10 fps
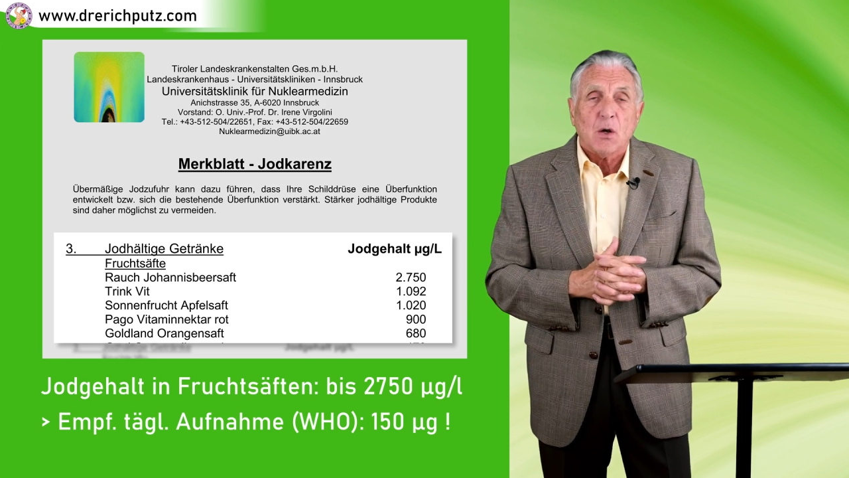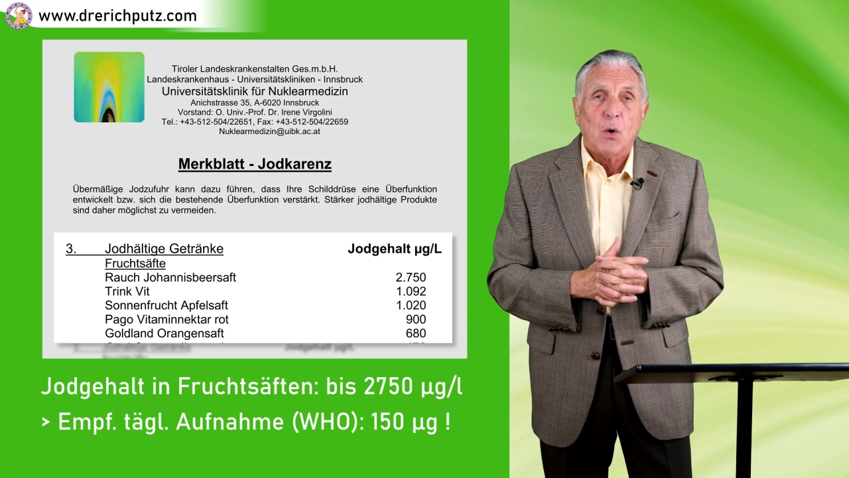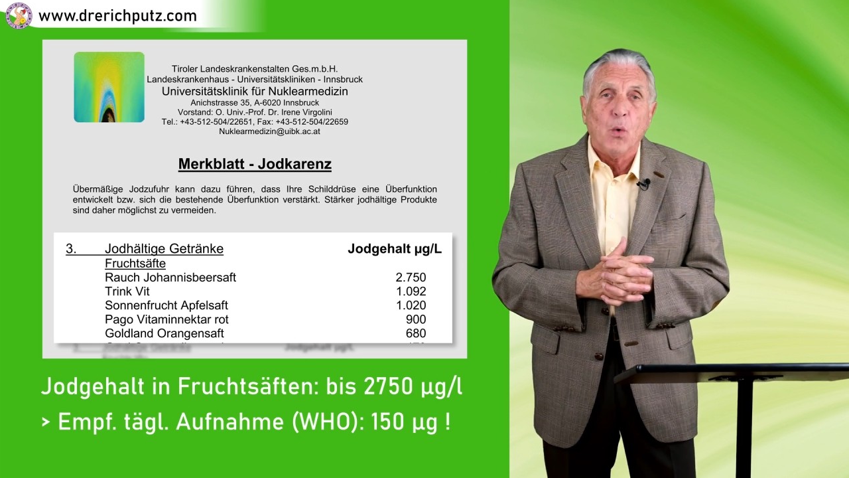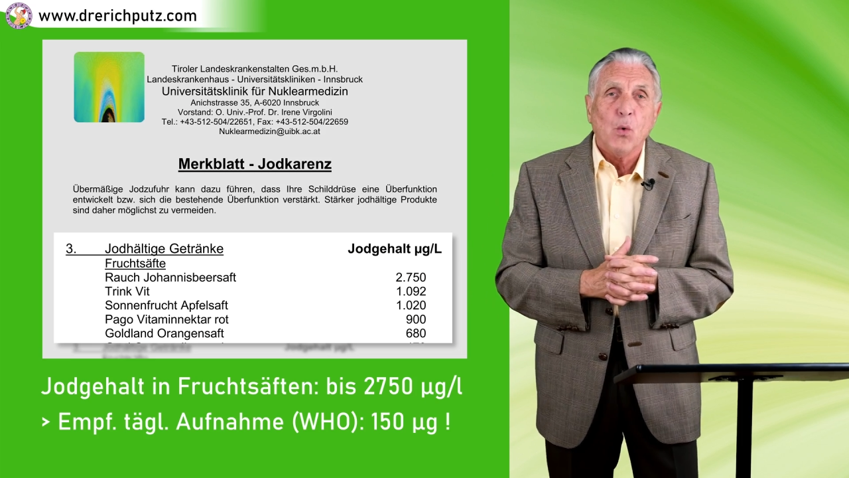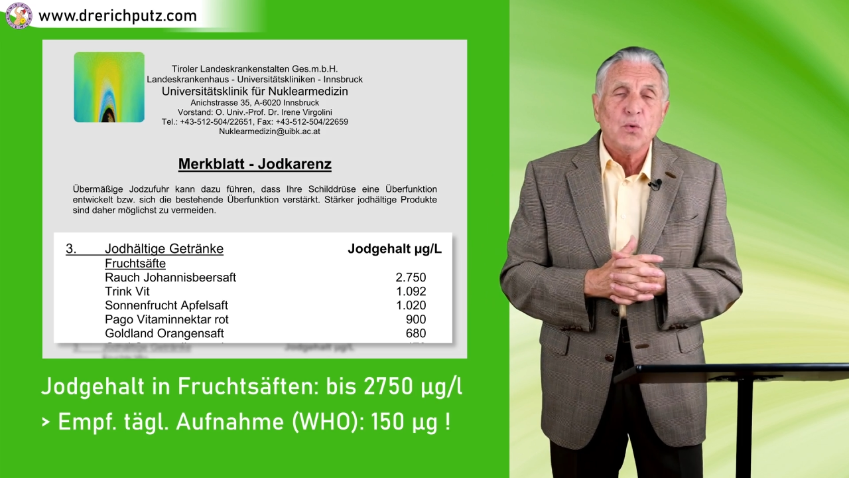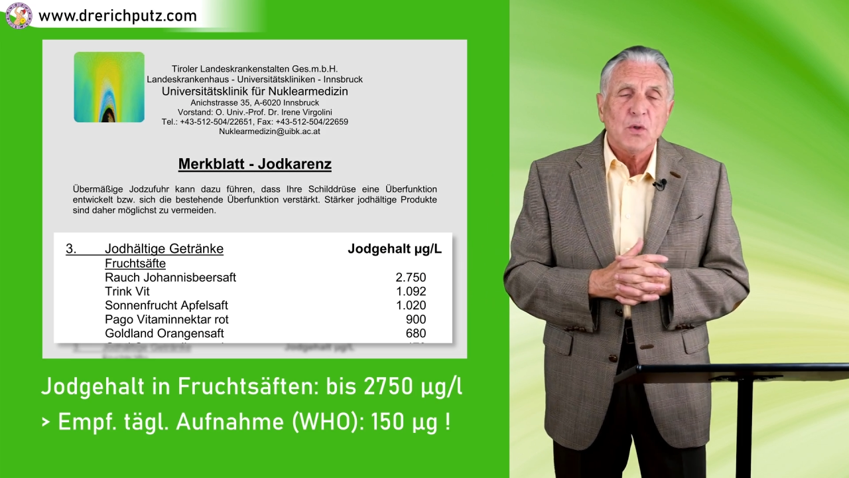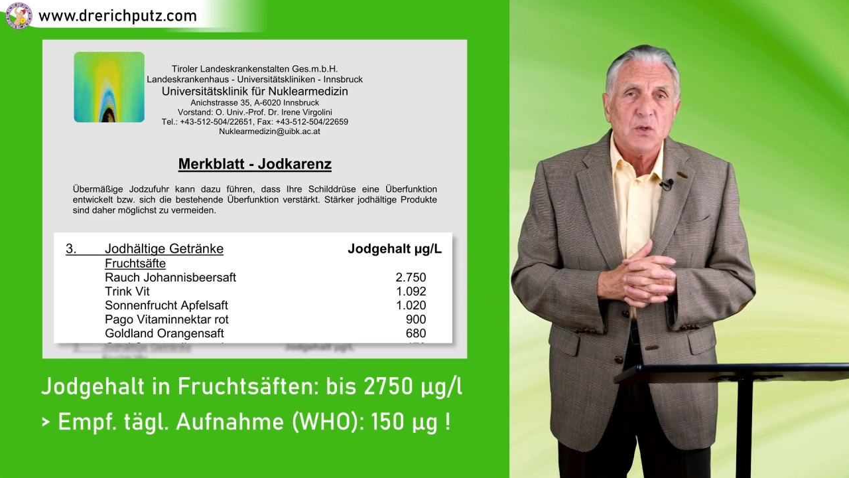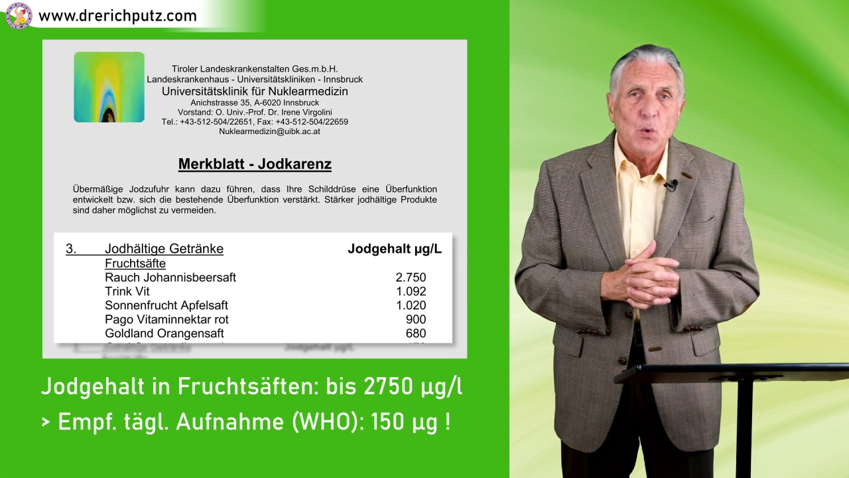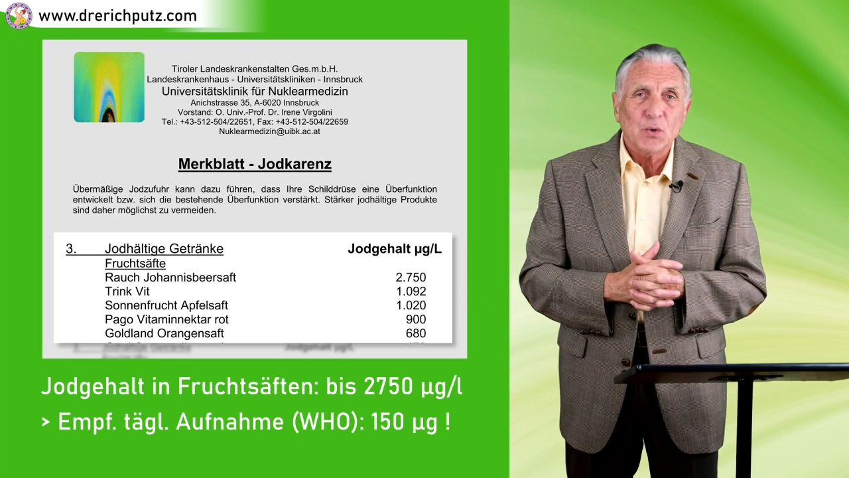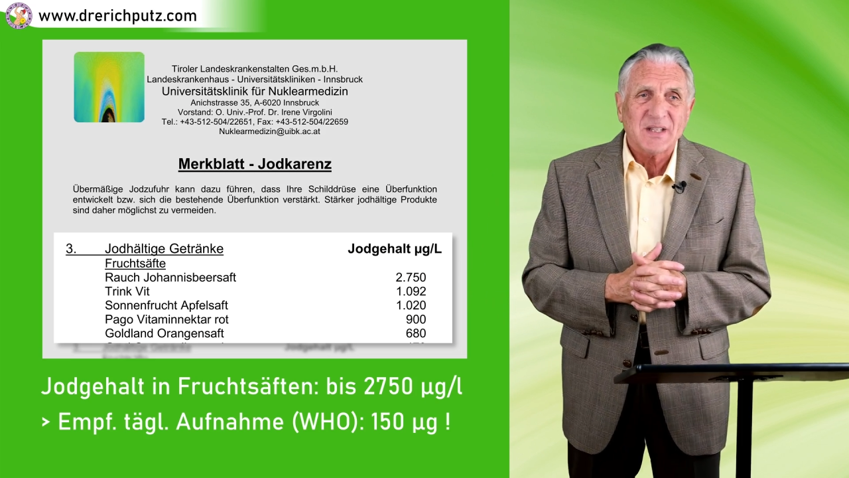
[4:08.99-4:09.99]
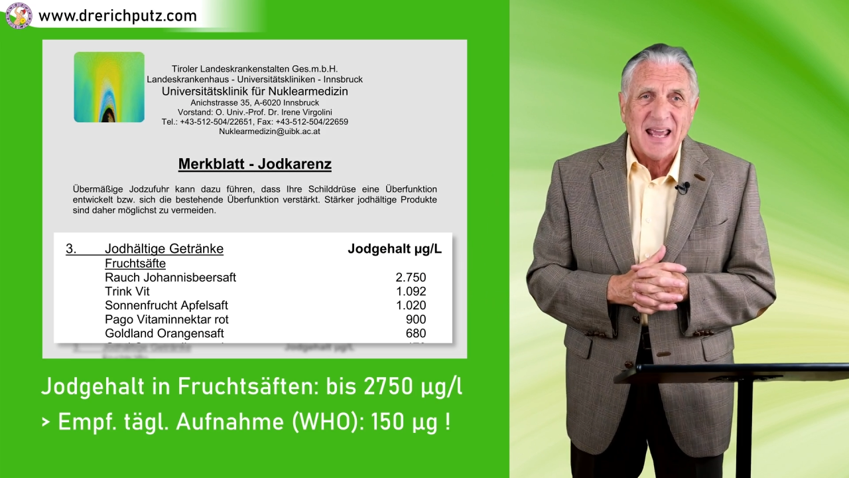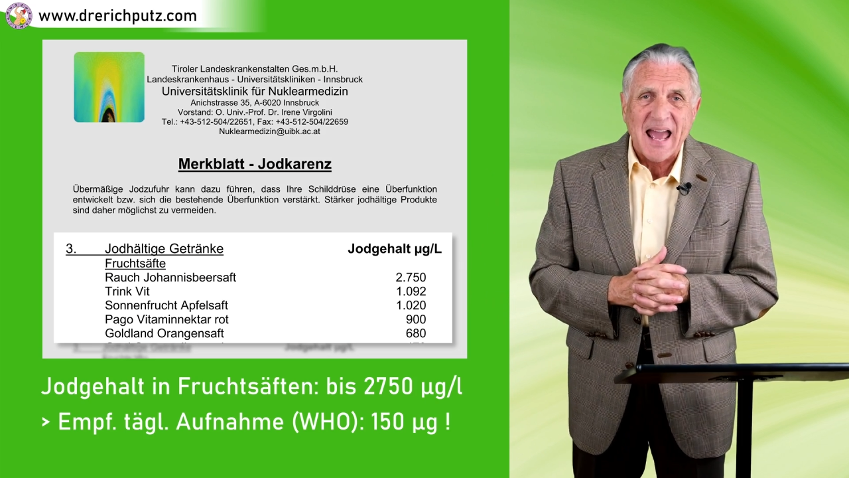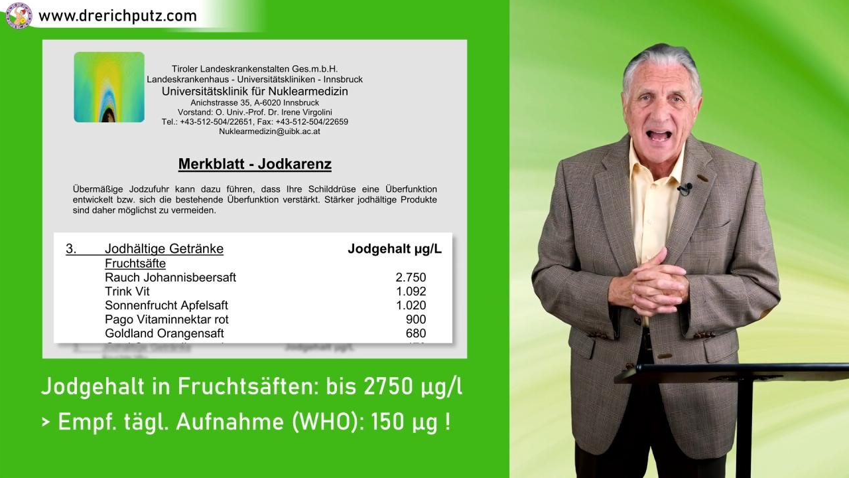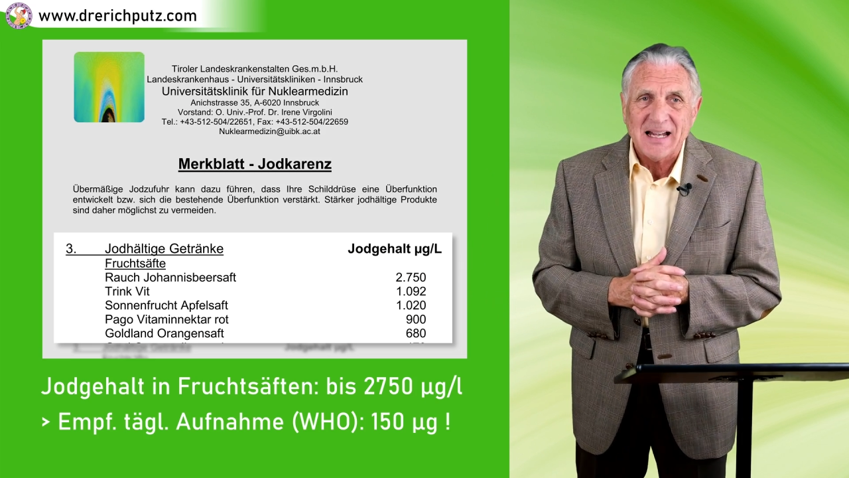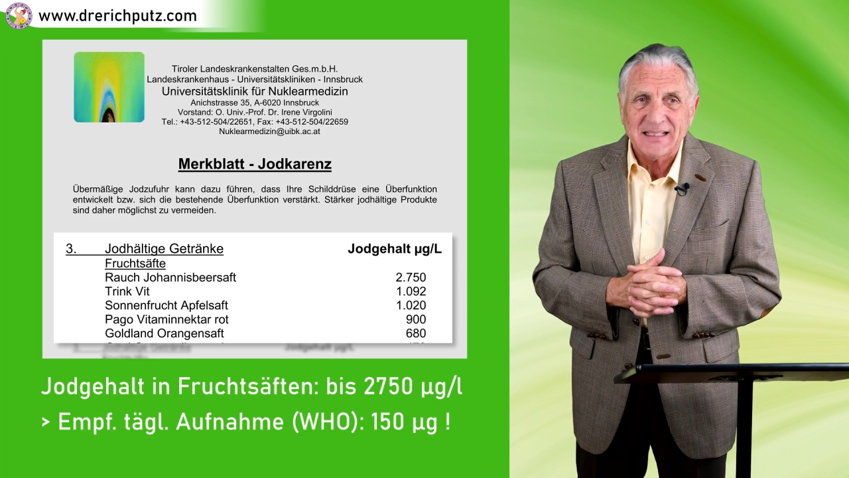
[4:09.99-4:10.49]
hohen
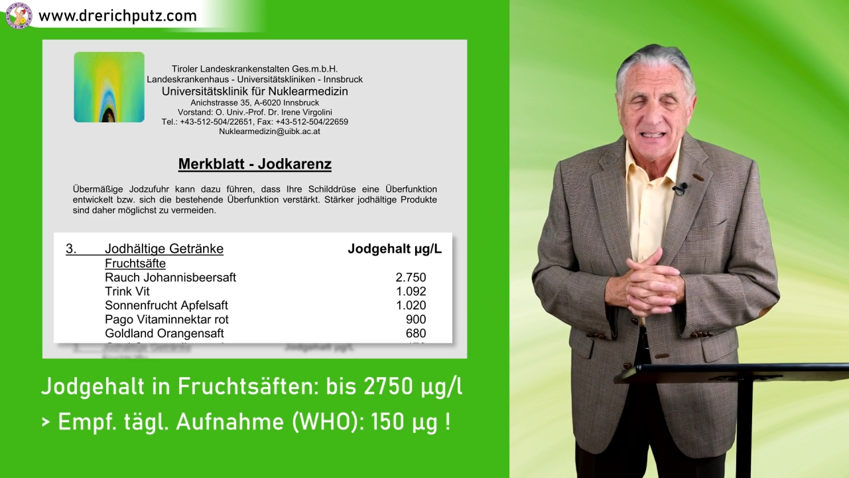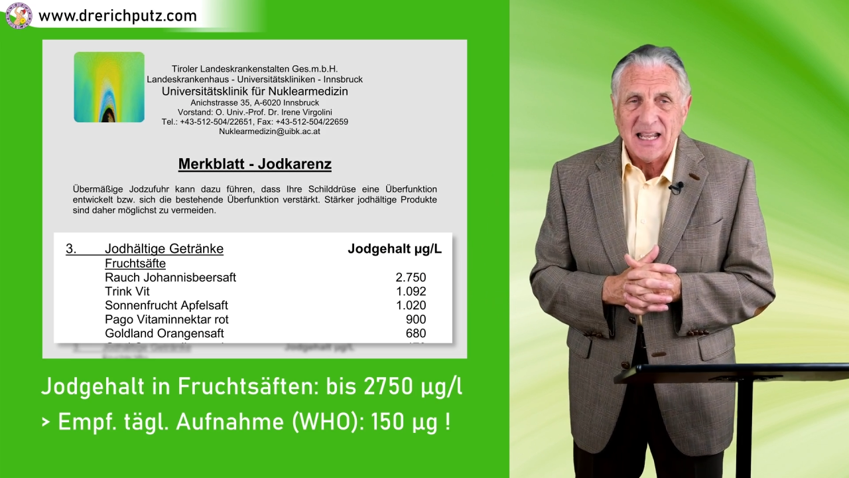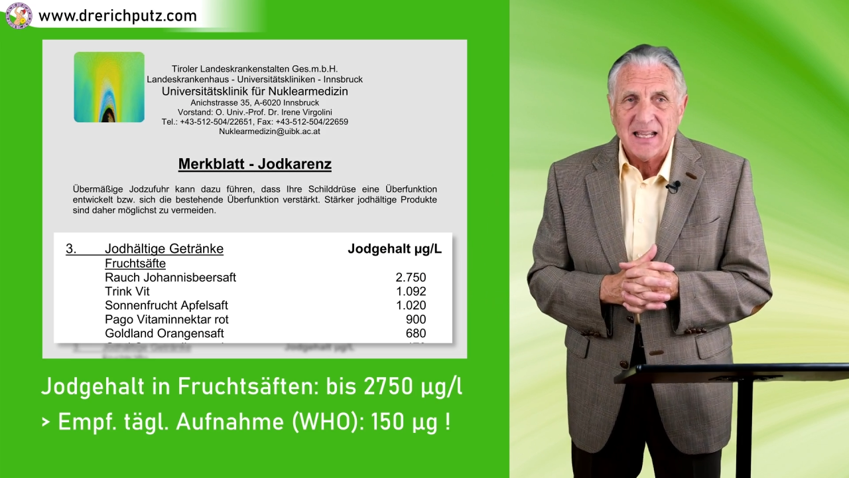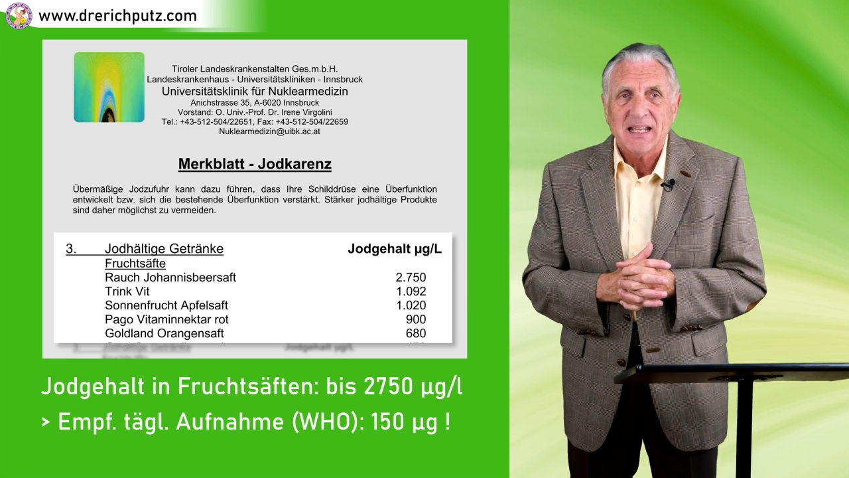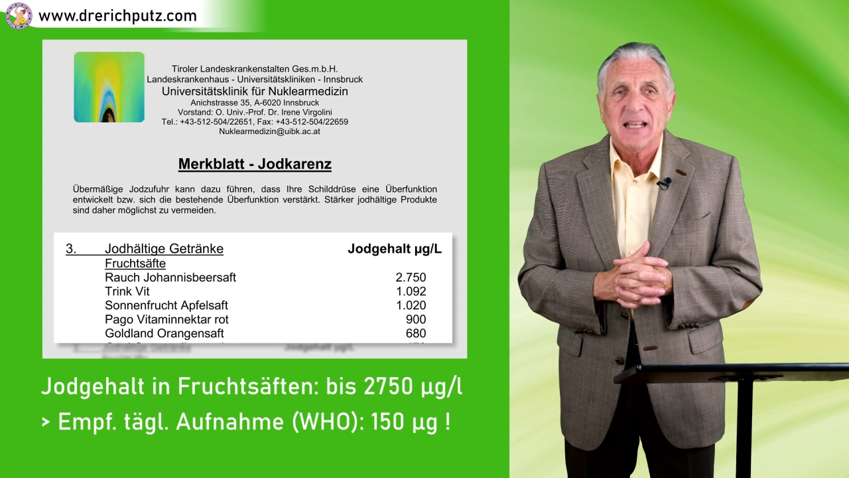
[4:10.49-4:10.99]
Jodgehalte